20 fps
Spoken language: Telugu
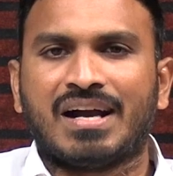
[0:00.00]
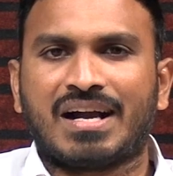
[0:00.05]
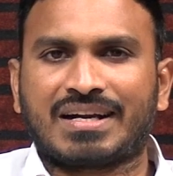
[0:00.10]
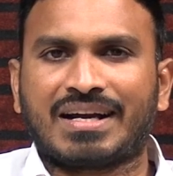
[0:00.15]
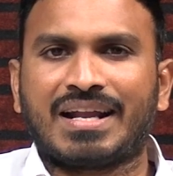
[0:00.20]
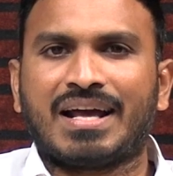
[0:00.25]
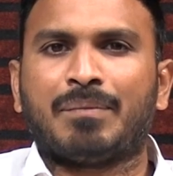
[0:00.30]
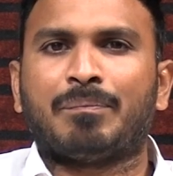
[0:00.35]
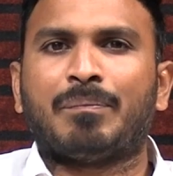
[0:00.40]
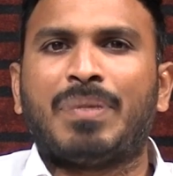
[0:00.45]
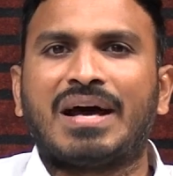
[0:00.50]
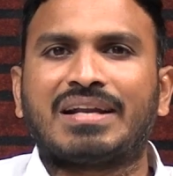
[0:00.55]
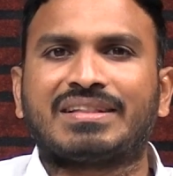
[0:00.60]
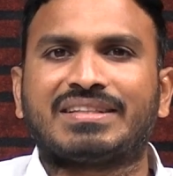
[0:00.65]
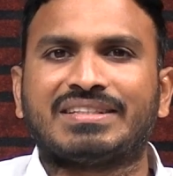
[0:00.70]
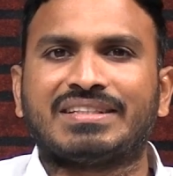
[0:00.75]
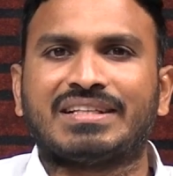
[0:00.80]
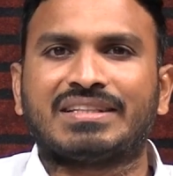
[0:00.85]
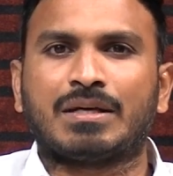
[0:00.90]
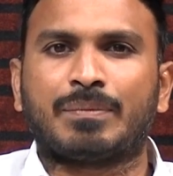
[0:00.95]
అక్కడ
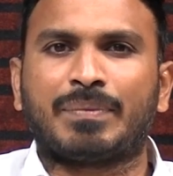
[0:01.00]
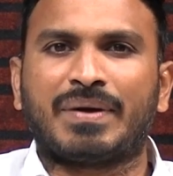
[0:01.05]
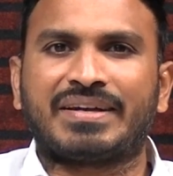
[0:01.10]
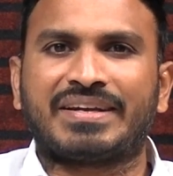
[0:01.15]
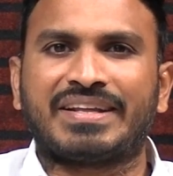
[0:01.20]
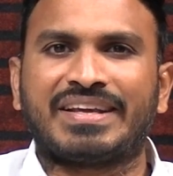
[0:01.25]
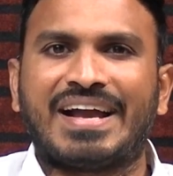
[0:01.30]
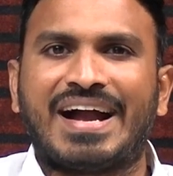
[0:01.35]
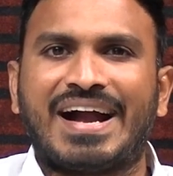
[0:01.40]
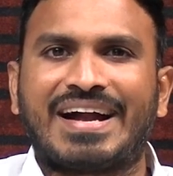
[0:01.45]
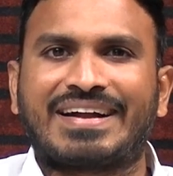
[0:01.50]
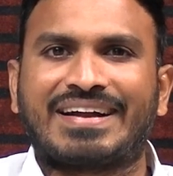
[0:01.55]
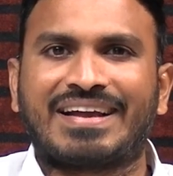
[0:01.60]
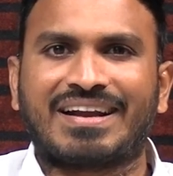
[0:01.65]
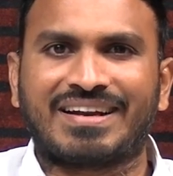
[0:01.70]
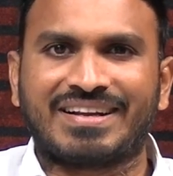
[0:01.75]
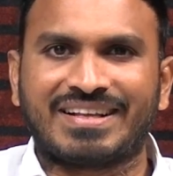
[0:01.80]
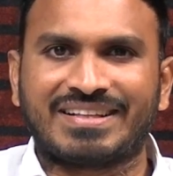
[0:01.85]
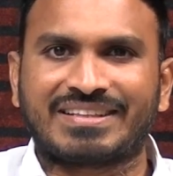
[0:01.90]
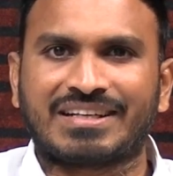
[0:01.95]
భారతీయ జనతా పార్టీ
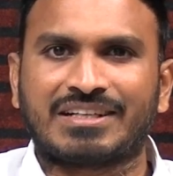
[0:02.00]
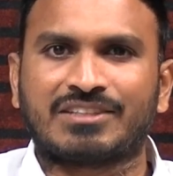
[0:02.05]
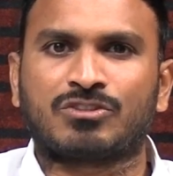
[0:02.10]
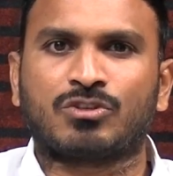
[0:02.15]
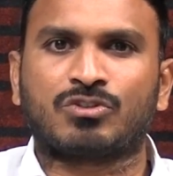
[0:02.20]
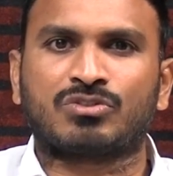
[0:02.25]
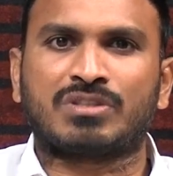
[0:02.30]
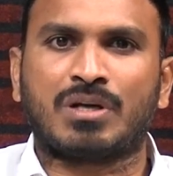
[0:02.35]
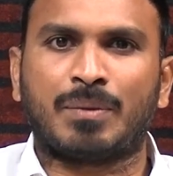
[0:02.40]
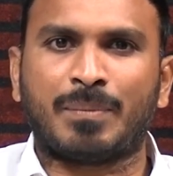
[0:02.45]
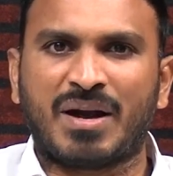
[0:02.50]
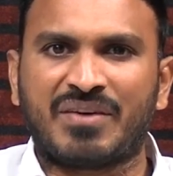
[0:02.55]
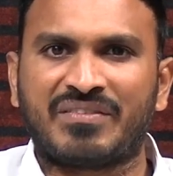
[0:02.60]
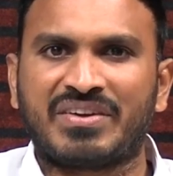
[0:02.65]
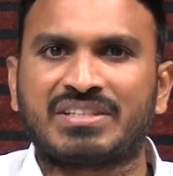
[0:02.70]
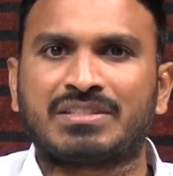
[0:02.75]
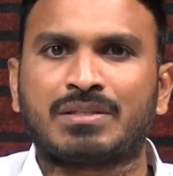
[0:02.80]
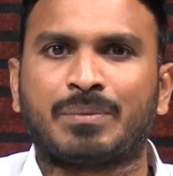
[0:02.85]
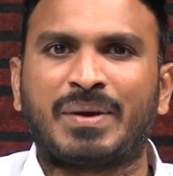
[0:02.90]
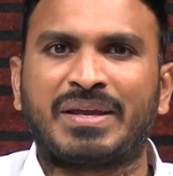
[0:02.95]
అగ్రనేతలతో
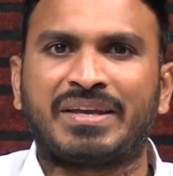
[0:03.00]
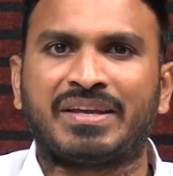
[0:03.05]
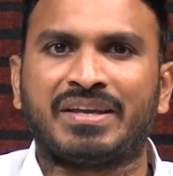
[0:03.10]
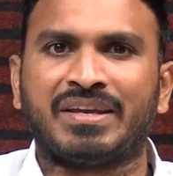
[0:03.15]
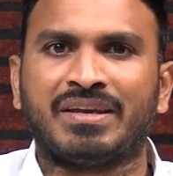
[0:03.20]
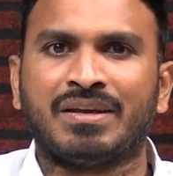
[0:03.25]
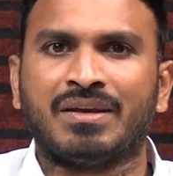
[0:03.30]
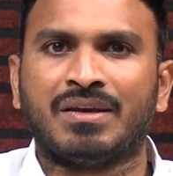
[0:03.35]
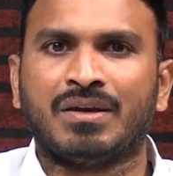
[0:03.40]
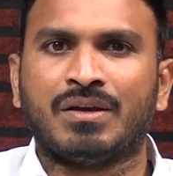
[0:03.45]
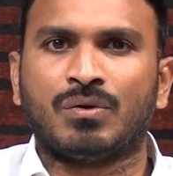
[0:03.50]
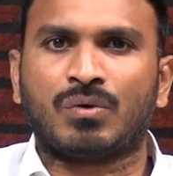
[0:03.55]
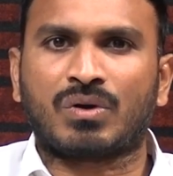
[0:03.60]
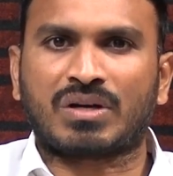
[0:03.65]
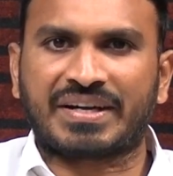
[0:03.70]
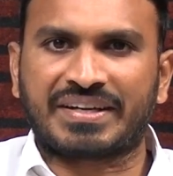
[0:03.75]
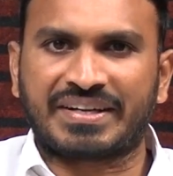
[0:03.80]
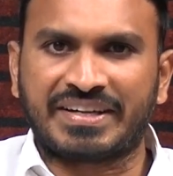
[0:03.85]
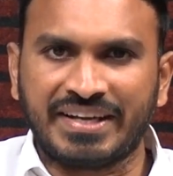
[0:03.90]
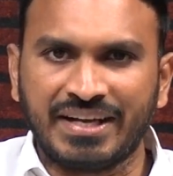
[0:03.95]
సమావేశమై
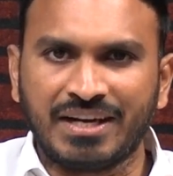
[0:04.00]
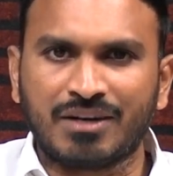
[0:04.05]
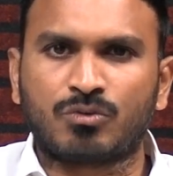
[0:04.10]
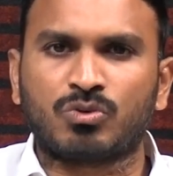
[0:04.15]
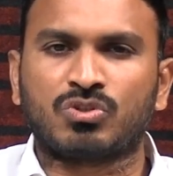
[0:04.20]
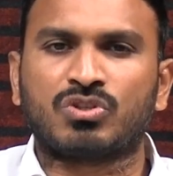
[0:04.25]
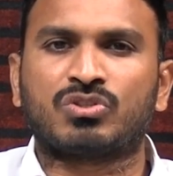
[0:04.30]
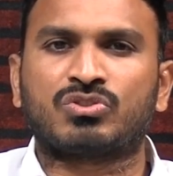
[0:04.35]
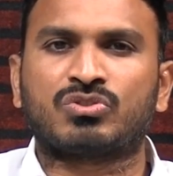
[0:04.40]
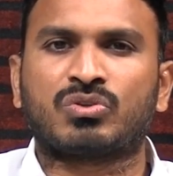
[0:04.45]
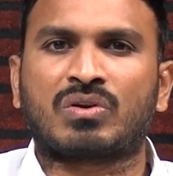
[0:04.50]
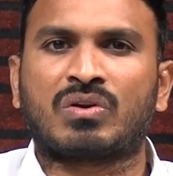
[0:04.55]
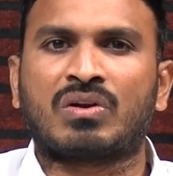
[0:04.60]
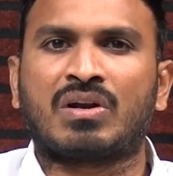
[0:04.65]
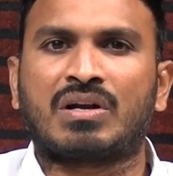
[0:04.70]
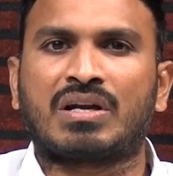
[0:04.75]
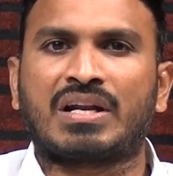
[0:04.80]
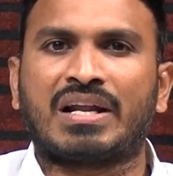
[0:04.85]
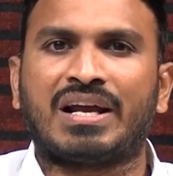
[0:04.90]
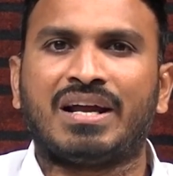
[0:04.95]
ఒక డీల్
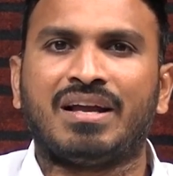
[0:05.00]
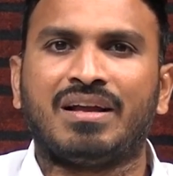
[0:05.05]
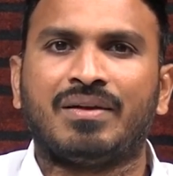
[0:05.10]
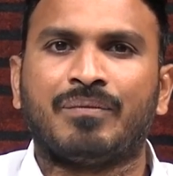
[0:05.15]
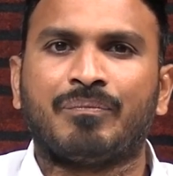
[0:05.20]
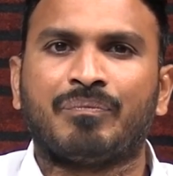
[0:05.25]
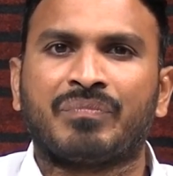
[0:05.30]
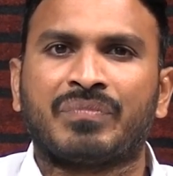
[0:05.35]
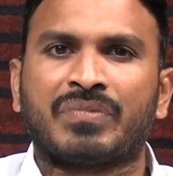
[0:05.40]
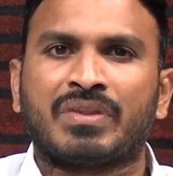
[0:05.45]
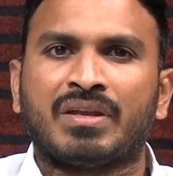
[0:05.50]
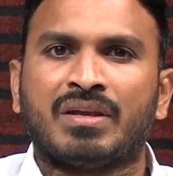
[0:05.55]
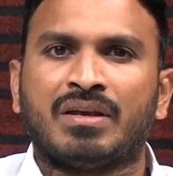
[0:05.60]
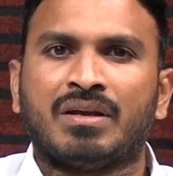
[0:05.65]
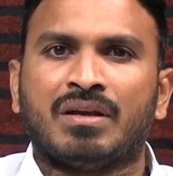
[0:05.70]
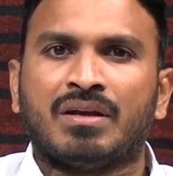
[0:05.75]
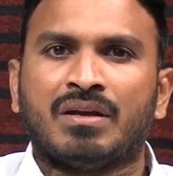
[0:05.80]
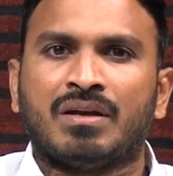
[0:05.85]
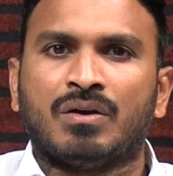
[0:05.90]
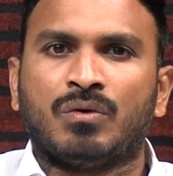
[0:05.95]
కుదుర్చుకున్నట్టుగా
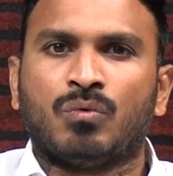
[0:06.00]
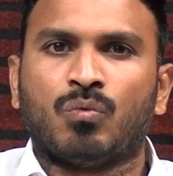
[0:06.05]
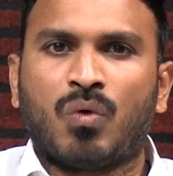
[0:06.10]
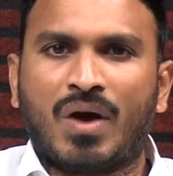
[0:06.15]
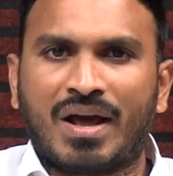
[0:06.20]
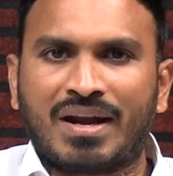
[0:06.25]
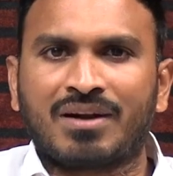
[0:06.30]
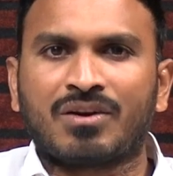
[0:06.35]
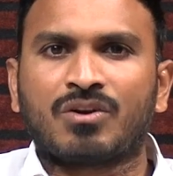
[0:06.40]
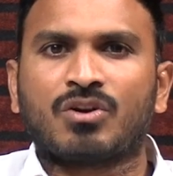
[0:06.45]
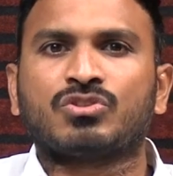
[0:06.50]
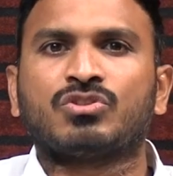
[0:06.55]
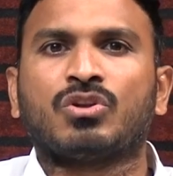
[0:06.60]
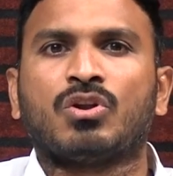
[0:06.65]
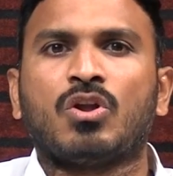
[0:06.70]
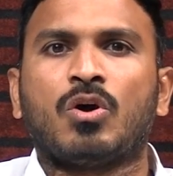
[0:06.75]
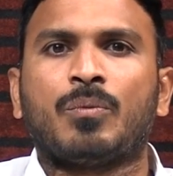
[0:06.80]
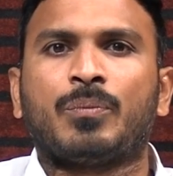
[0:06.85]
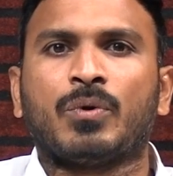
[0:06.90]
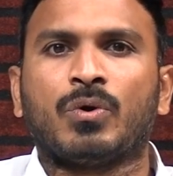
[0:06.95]
వారం
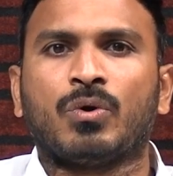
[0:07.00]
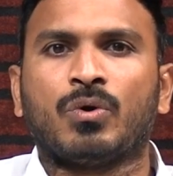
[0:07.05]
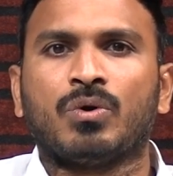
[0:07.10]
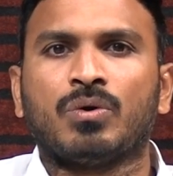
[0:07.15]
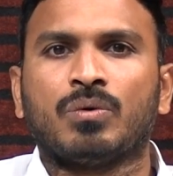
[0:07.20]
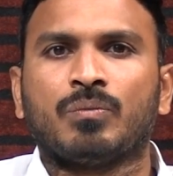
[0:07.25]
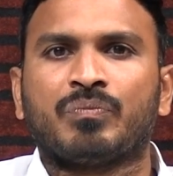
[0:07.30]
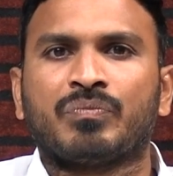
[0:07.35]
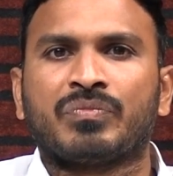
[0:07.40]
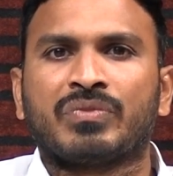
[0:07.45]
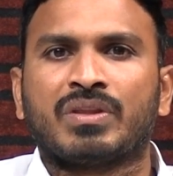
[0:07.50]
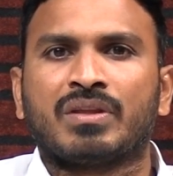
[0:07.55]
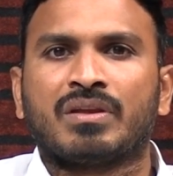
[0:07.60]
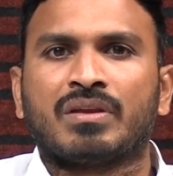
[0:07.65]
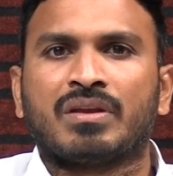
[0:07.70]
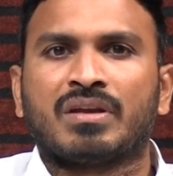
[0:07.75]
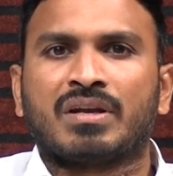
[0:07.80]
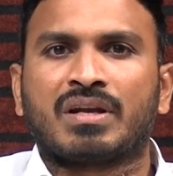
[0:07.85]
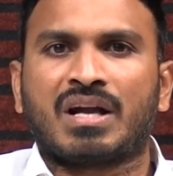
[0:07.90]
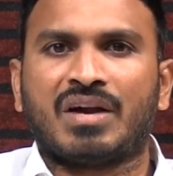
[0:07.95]
రోజుల్లోపు
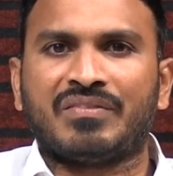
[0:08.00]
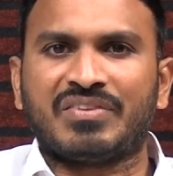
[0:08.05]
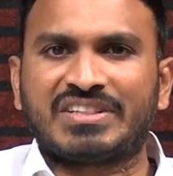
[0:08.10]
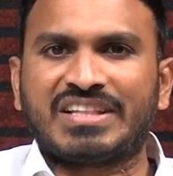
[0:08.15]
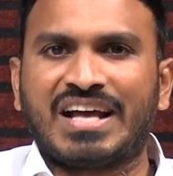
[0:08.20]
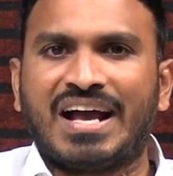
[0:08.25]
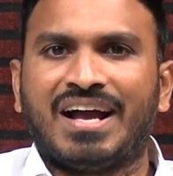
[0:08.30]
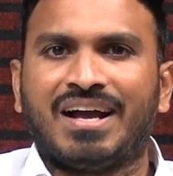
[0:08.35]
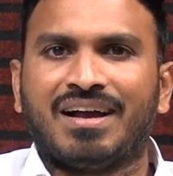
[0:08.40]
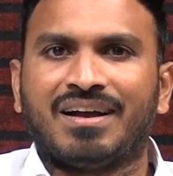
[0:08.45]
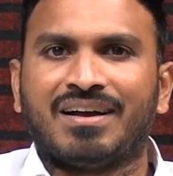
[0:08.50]
కవిత